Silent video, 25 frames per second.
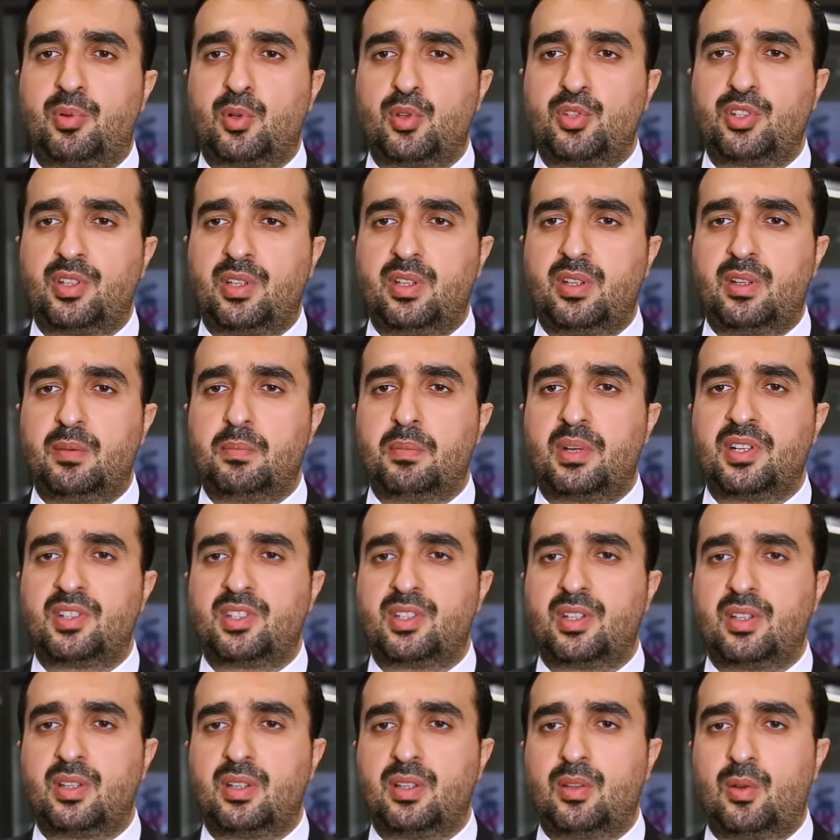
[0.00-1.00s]
projelerinin
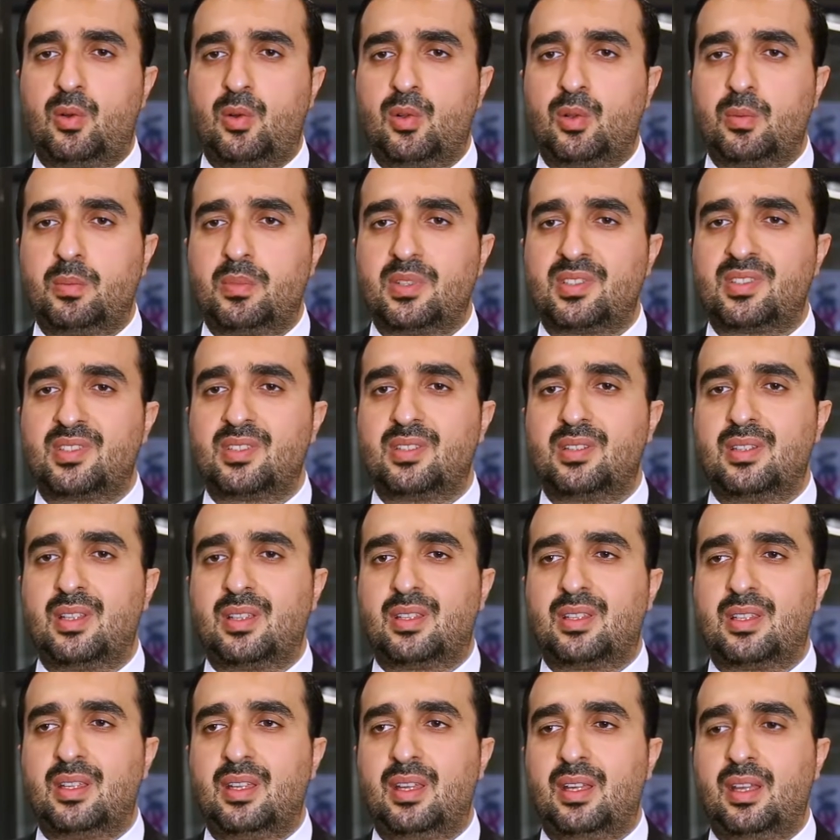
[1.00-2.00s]
başarılı
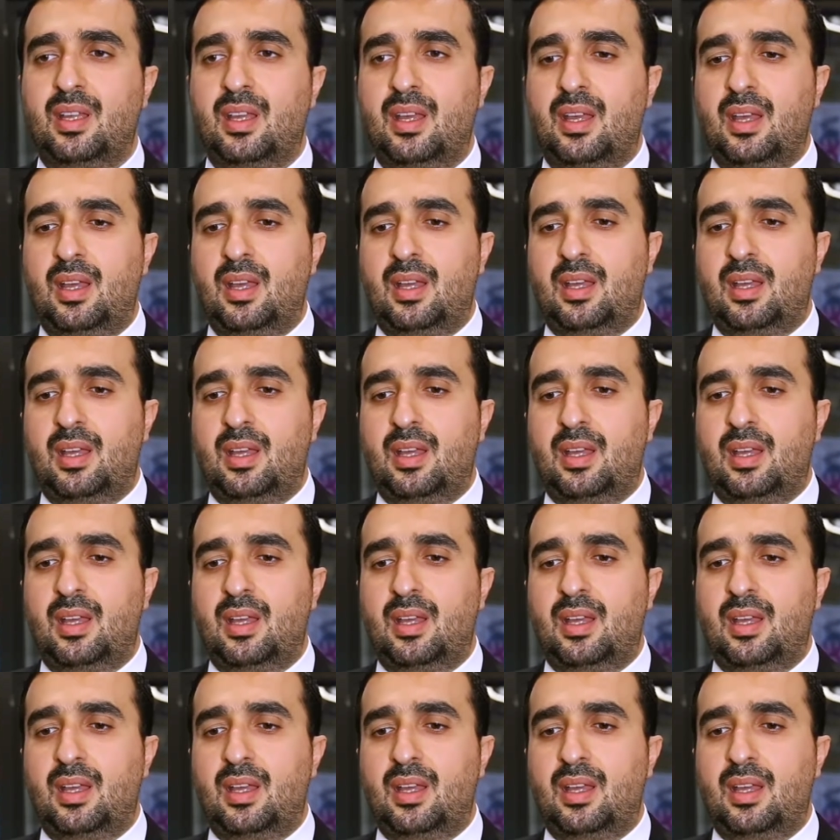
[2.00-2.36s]
olmasındaki